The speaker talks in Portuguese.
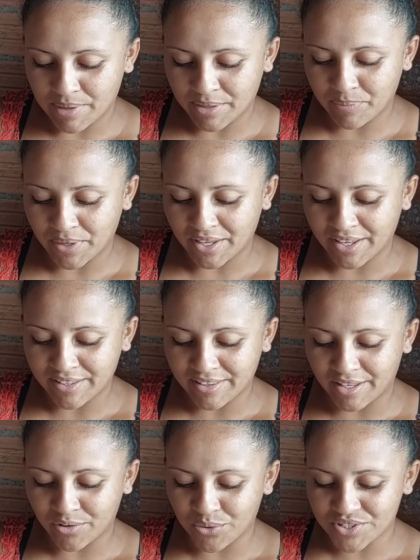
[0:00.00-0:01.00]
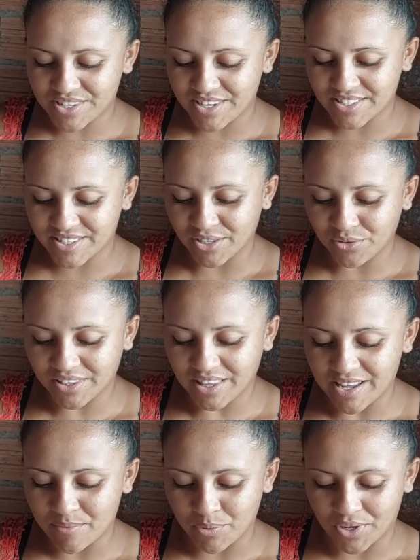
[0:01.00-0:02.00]
mais pra quem tem duas crianças que não
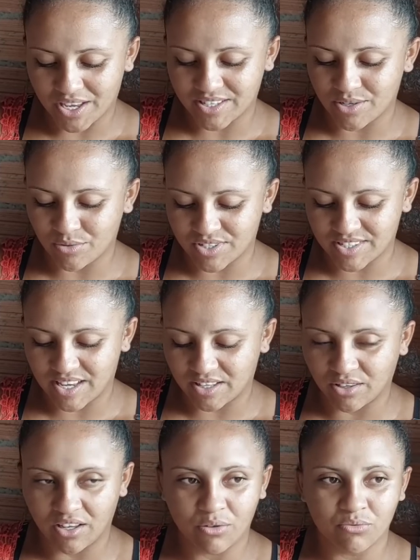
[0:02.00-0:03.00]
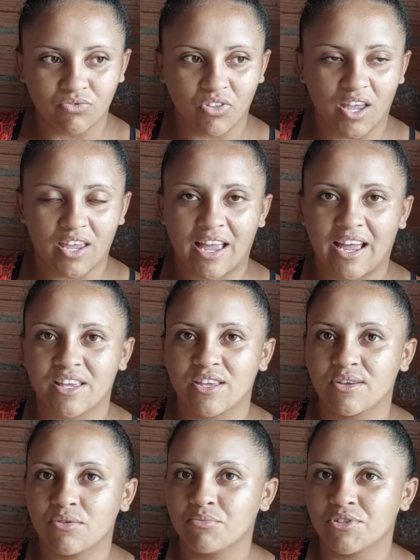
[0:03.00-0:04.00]
entende, porque se eu disser não, não tem,
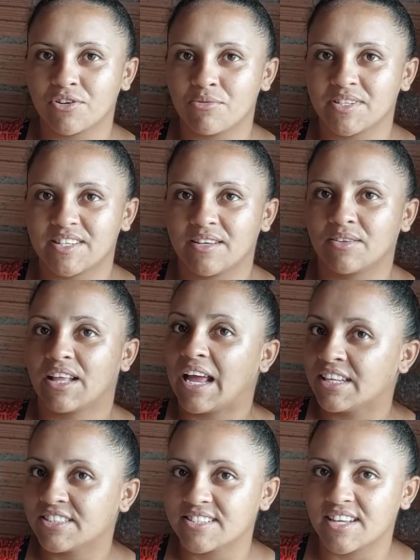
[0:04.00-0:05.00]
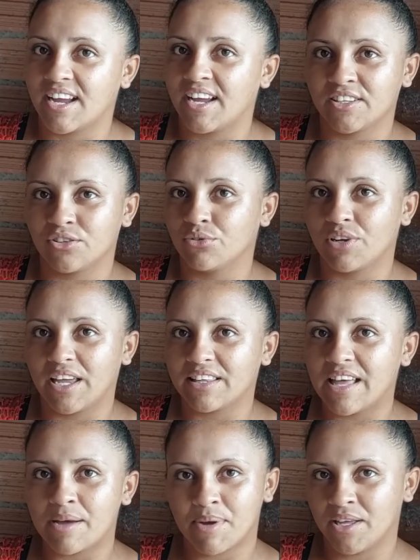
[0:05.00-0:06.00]
aí o menino começa a dizer que a gente não quer
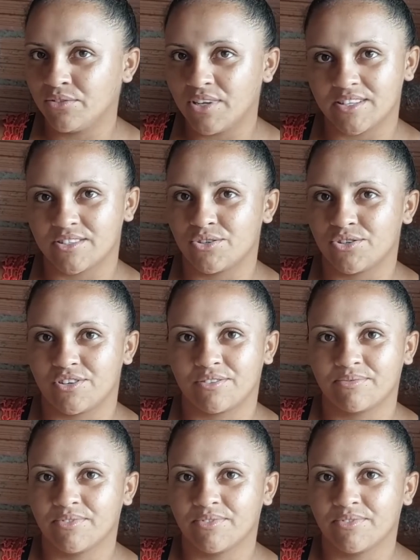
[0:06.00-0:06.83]
dar, mas não é isso, gente.